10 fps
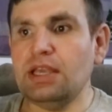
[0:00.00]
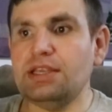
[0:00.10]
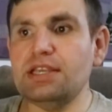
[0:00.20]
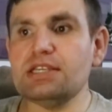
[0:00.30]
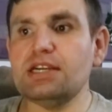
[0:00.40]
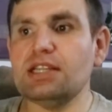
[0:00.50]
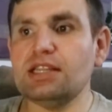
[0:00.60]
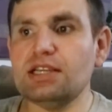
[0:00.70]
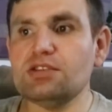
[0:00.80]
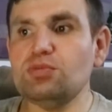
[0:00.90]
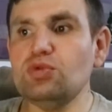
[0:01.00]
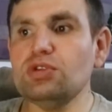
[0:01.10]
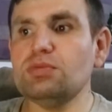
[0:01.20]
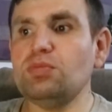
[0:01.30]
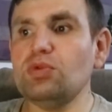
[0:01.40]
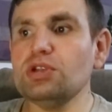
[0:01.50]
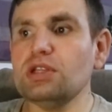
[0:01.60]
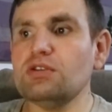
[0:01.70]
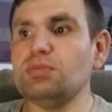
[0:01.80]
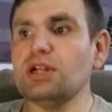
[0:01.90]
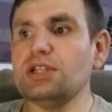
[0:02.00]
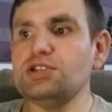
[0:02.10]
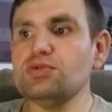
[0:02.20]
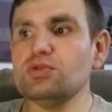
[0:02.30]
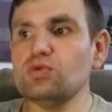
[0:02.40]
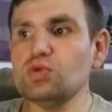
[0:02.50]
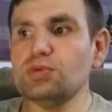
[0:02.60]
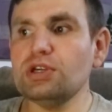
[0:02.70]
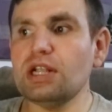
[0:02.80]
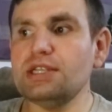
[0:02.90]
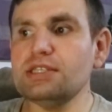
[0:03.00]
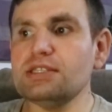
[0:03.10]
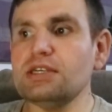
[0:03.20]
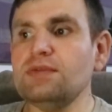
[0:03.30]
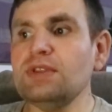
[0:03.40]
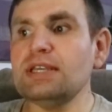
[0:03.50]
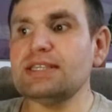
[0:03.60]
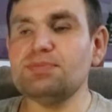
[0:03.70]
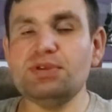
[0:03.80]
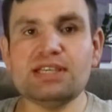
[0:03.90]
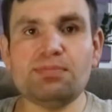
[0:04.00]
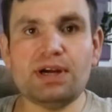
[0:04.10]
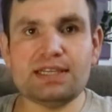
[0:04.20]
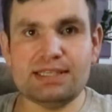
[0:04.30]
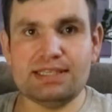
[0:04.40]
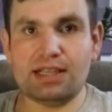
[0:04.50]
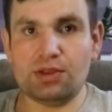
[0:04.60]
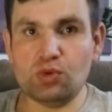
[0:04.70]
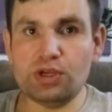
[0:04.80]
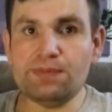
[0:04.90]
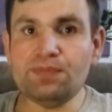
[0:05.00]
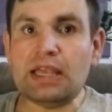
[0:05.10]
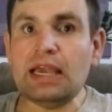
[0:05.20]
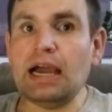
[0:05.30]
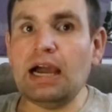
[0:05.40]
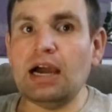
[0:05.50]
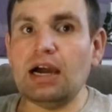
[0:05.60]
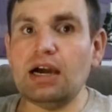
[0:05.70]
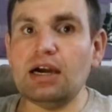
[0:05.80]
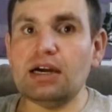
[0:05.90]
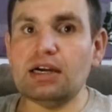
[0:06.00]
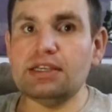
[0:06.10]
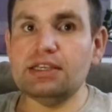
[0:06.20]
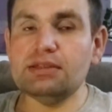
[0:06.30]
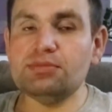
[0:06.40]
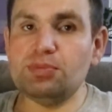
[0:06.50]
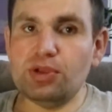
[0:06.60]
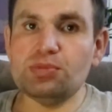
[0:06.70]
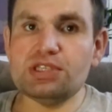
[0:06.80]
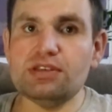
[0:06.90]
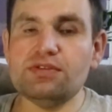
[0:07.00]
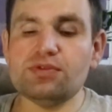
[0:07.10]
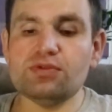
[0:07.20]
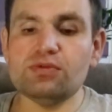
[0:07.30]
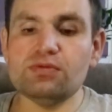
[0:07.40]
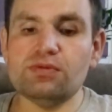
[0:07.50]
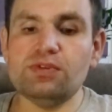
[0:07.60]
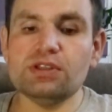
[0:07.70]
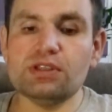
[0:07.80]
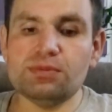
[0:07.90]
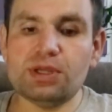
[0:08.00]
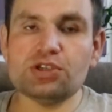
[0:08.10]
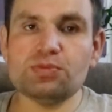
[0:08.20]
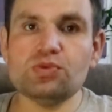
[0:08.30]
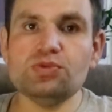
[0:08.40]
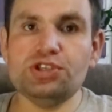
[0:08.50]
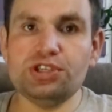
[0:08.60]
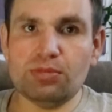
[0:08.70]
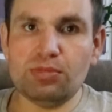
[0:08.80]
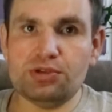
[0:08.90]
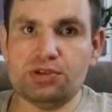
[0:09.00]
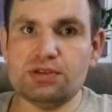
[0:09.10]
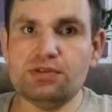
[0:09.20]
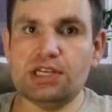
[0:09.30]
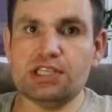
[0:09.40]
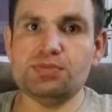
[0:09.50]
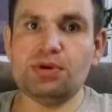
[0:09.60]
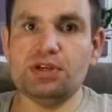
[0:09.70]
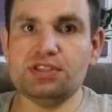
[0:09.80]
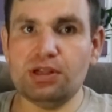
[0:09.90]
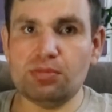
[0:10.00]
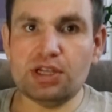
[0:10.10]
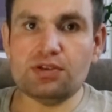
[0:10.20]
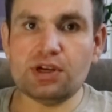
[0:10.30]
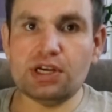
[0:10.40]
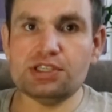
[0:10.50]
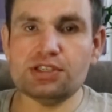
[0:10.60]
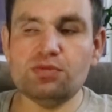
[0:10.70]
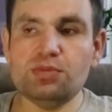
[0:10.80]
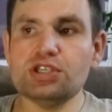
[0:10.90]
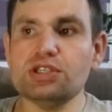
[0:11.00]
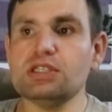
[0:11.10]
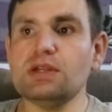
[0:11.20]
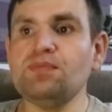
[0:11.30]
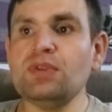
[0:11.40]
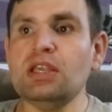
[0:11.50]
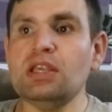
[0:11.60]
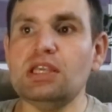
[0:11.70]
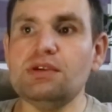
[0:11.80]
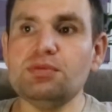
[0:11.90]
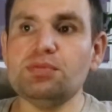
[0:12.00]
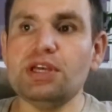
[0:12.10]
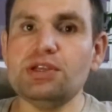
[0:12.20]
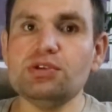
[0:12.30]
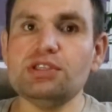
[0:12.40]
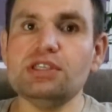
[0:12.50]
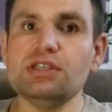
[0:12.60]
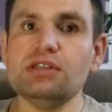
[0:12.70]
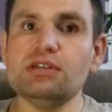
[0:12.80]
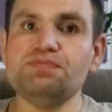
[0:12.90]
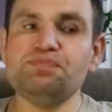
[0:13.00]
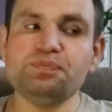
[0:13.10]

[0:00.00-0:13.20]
Если ходатайство будет подано в пограничную службу на границе с безопасной страной, а мы берем, если в этом нашем случае Германию, если вы хотите попасть в Германию в качестве беженца, и вы подаете